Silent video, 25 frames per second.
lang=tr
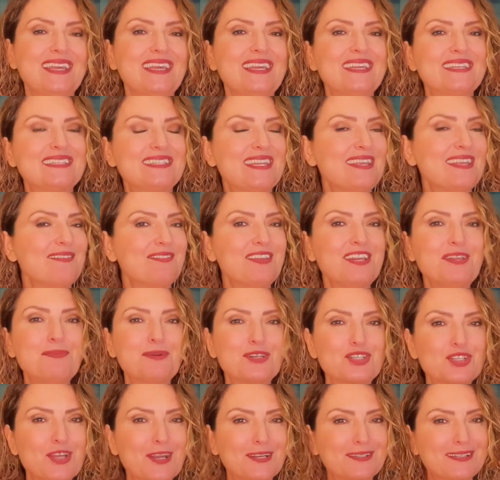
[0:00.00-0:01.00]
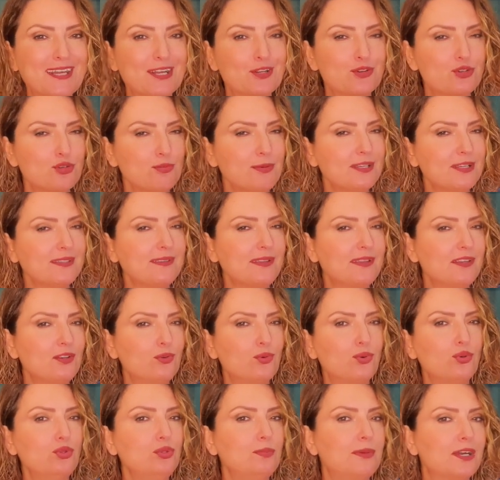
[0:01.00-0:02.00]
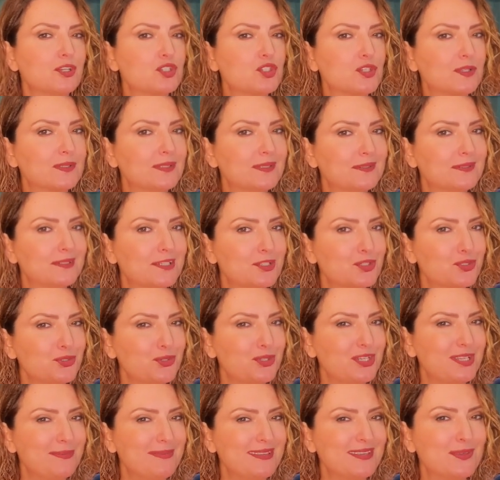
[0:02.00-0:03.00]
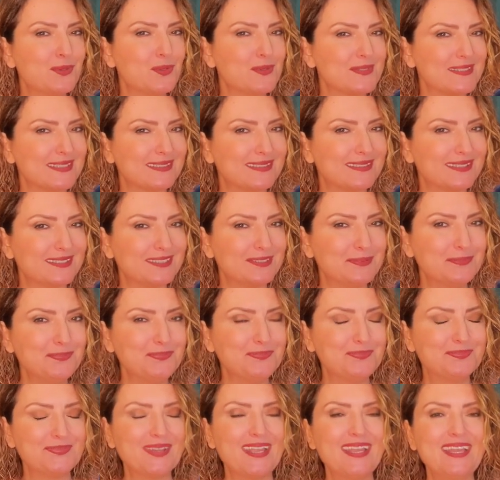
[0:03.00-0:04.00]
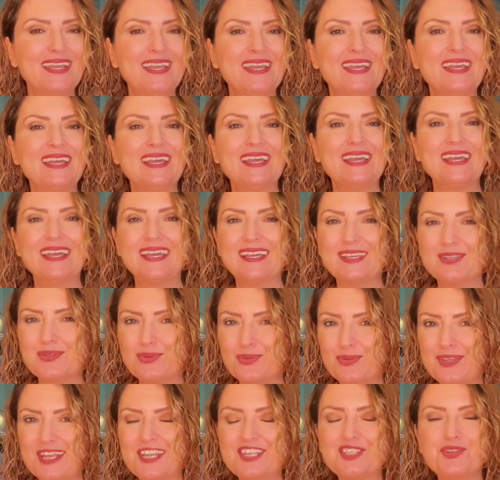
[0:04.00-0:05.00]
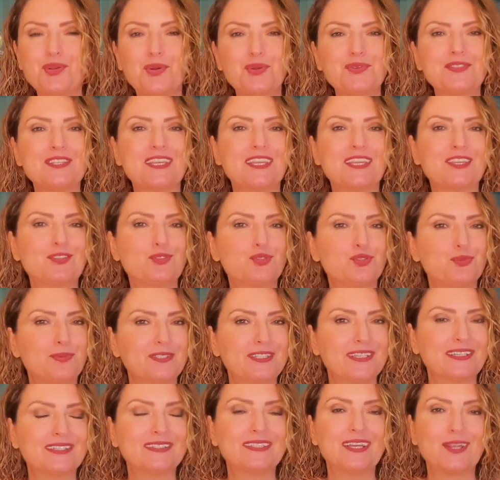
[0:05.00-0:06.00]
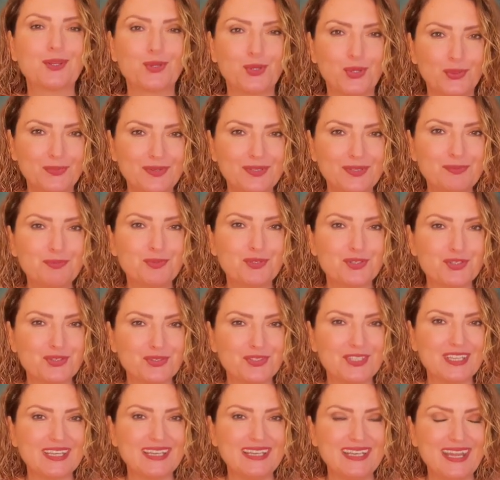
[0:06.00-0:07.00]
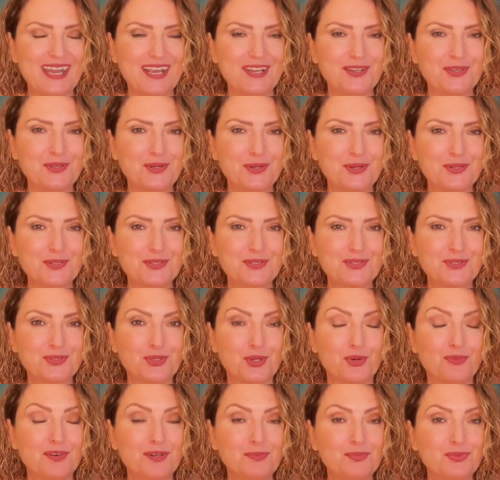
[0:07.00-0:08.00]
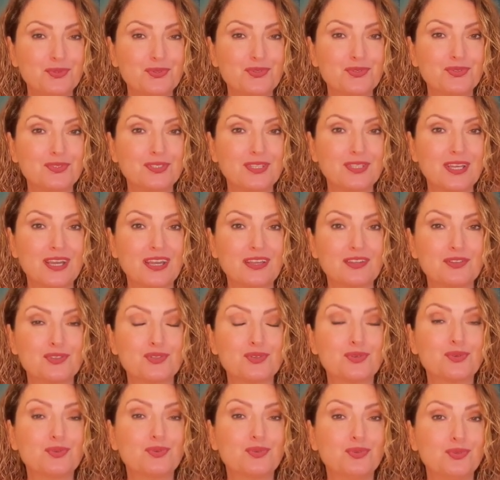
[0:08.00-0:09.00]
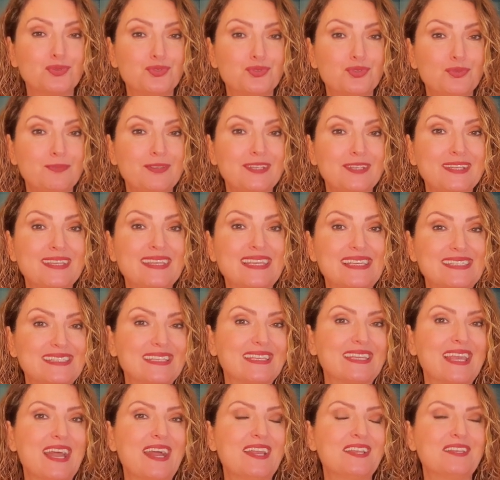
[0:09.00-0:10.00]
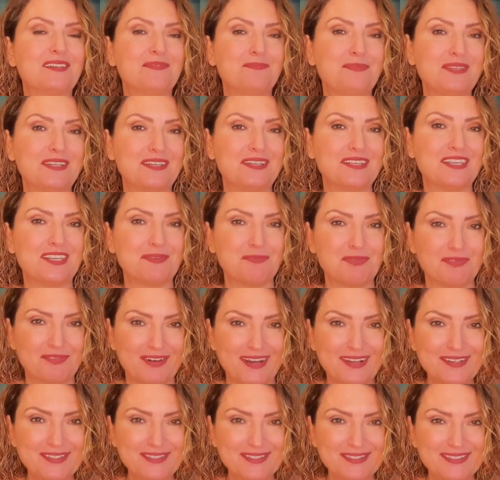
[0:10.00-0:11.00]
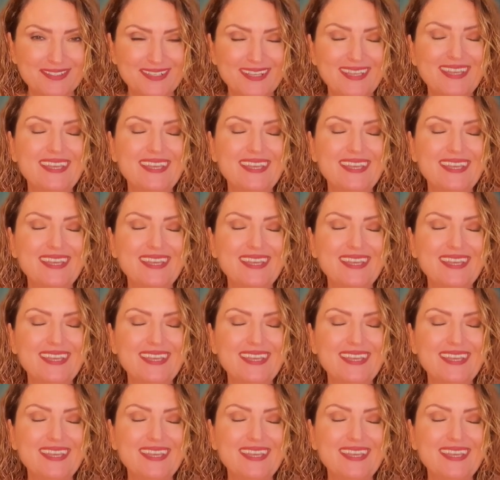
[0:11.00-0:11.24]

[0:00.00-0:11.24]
Sevgili Başaklar, Şubat ayının konu başlıklarına şöyle bir göz atalım. Güneş 18 Şubat'a kadar Kova burcunda ilerliyor. Kova burcunda çok güçlü bir gezegen birikimi var.